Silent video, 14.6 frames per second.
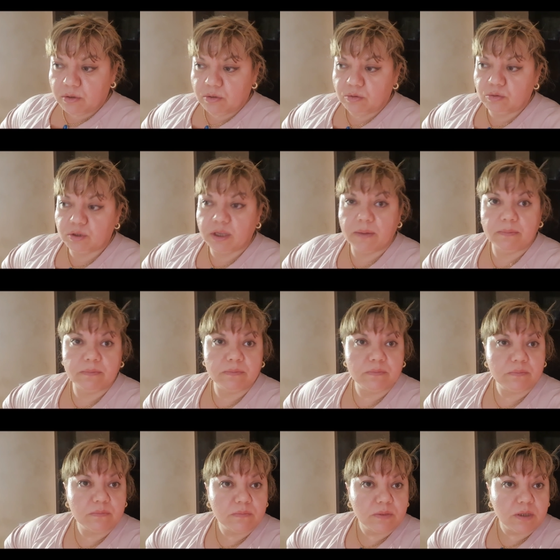ну там
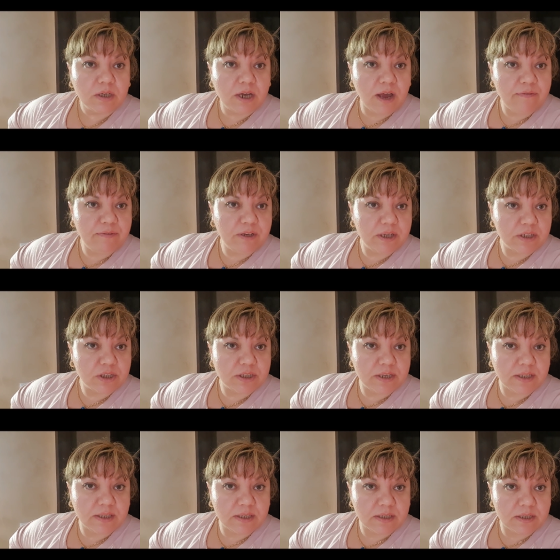кафель даже
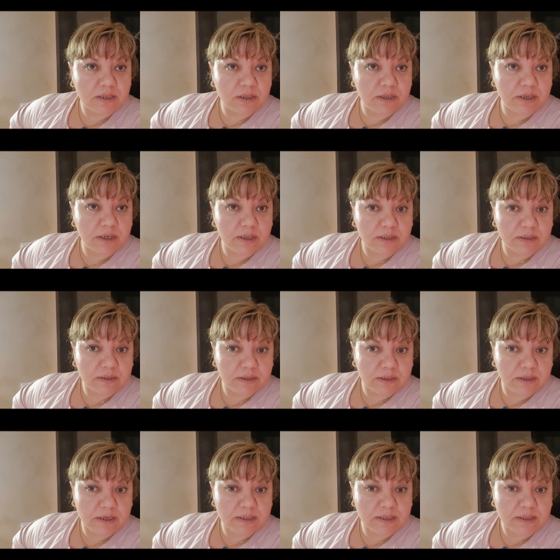дядя э, ехал э,
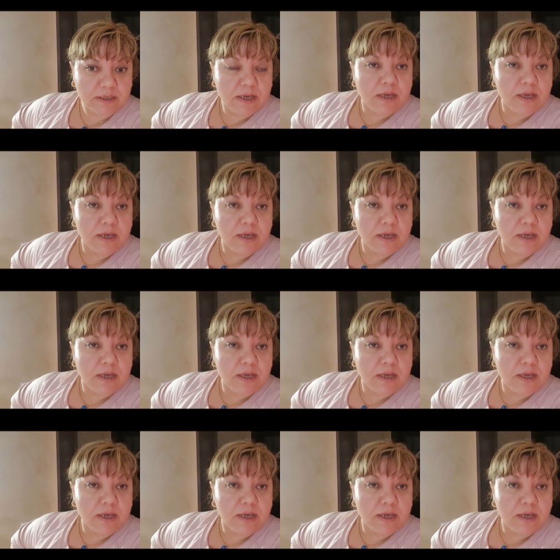резать.